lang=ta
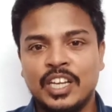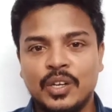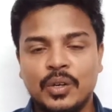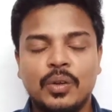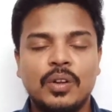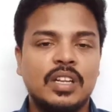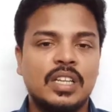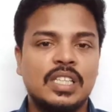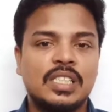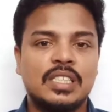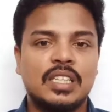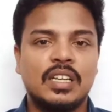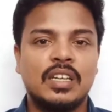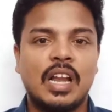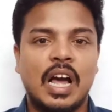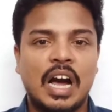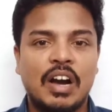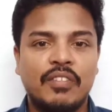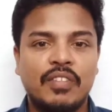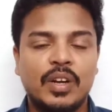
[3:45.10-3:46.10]
இன்னொரு
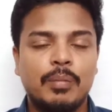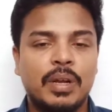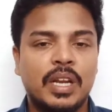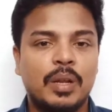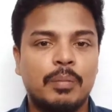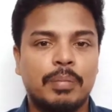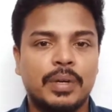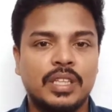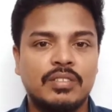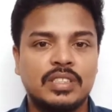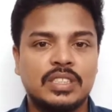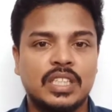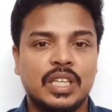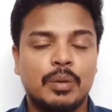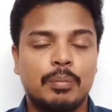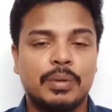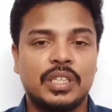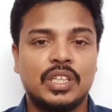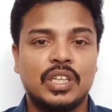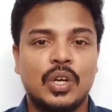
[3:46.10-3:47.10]
ரீசன் அவர் மேலே பதிவு
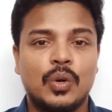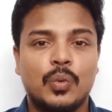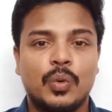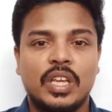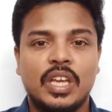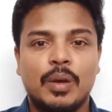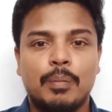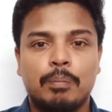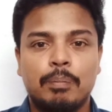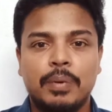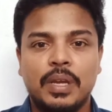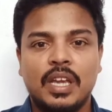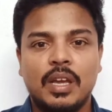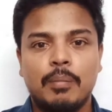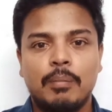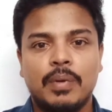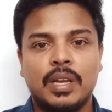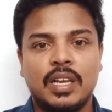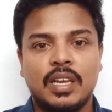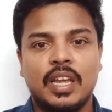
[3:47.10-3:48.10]
செய்யப்பட்டிருக்கக்கூடிய
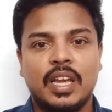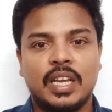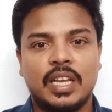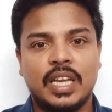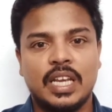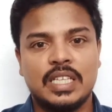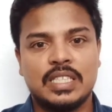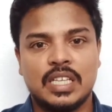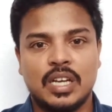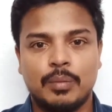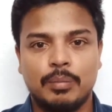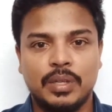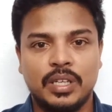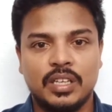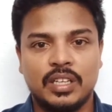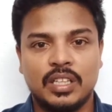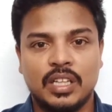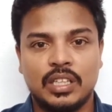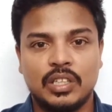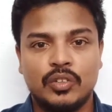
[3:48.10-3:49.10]
பிஎம்எல்ஏ கேஸ்
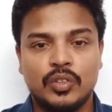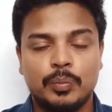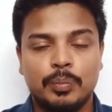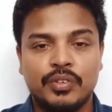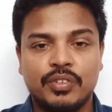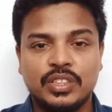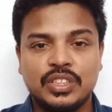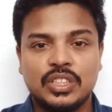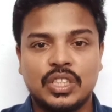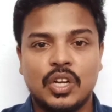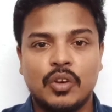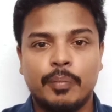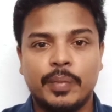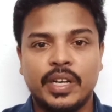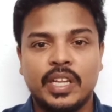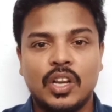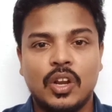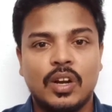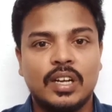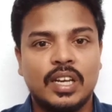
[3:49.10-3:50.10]
அப்படிங்கிறது அதாவது ப்ரிவென்ஷன் ஆஃப்
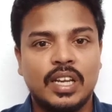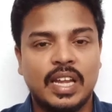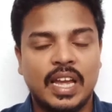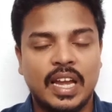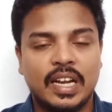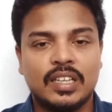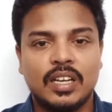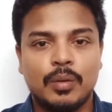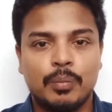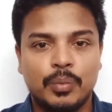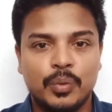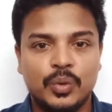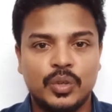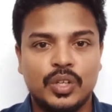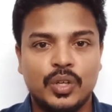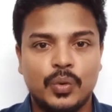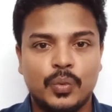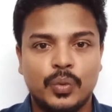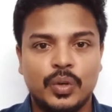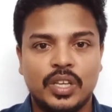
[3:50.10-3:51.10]
மணி லாண்டரிங் ஆக்டில்
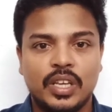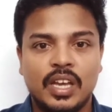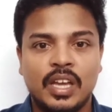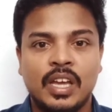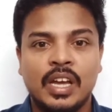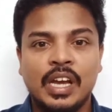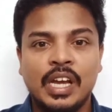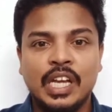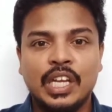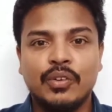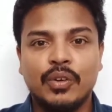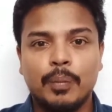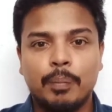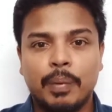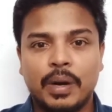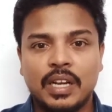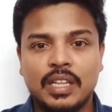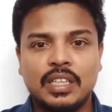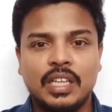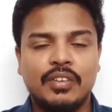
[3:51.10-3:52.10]
போட்டிருக்கக்கூடிய இவர்
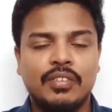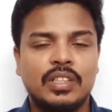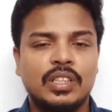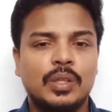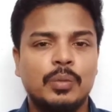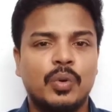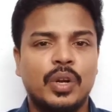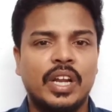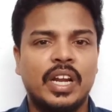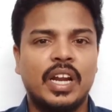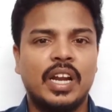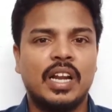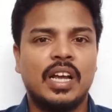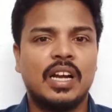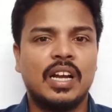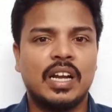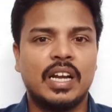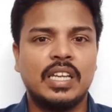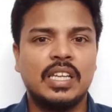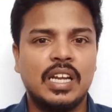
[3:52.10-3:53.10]
பணத்தை வந்து
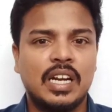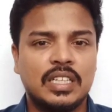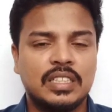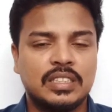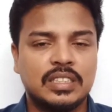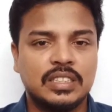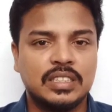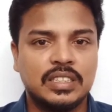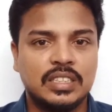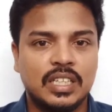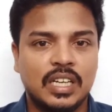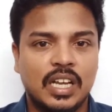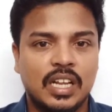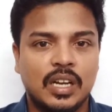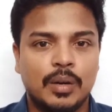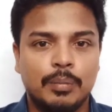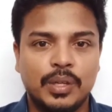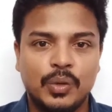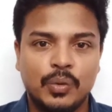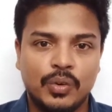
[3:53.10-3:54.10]
முறைகேடாக கையாடல்
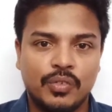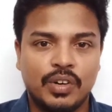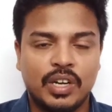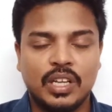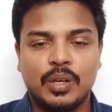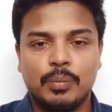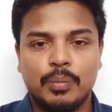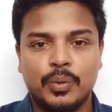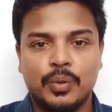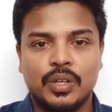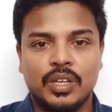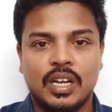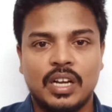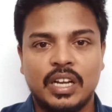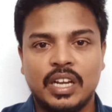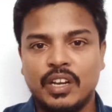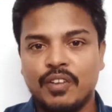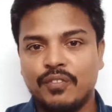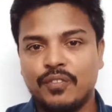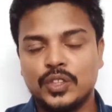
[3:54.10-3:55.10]
செஞ்சிருக்கிறார் அப்படின்னு ஒரு வழக்கு
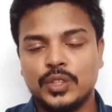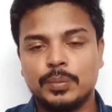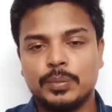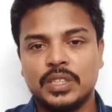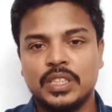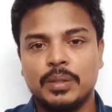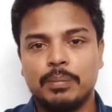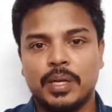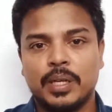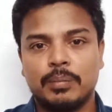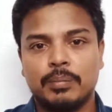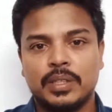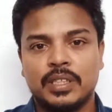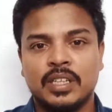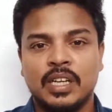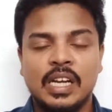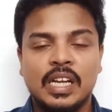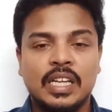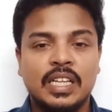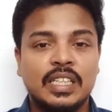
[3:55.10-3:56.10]
போட்டிருக்காங்க என்ஃபோர்ஸ்மெண்ட்
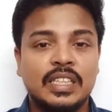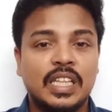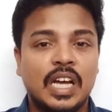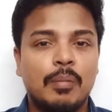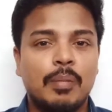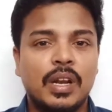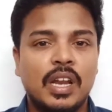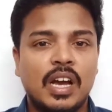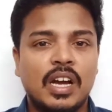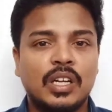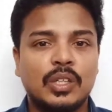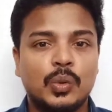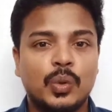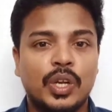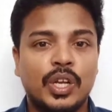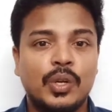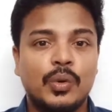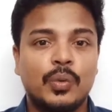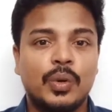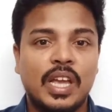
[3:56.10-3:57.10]
டிபார்ட்மெண்ட் இந்த
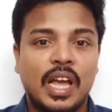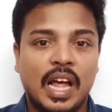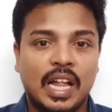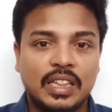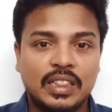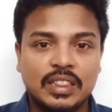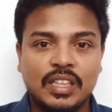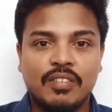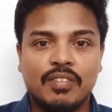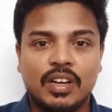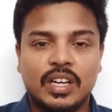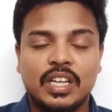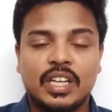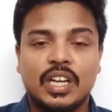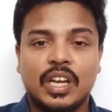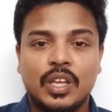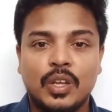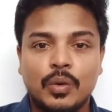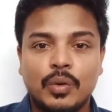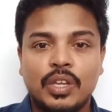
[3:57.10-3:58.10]
அமலாக்கத்துறையினுடைய அந்த
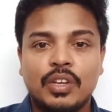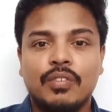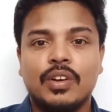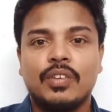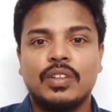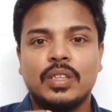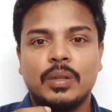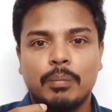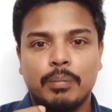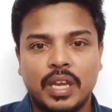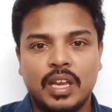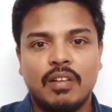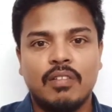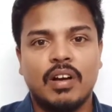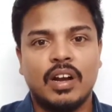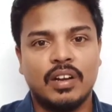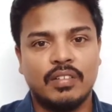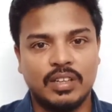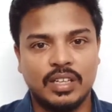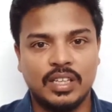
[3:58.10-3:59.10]
வழக்கிலையும் இவர் வந்து
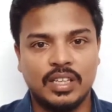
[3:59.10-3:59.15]
பெயில் வாங்க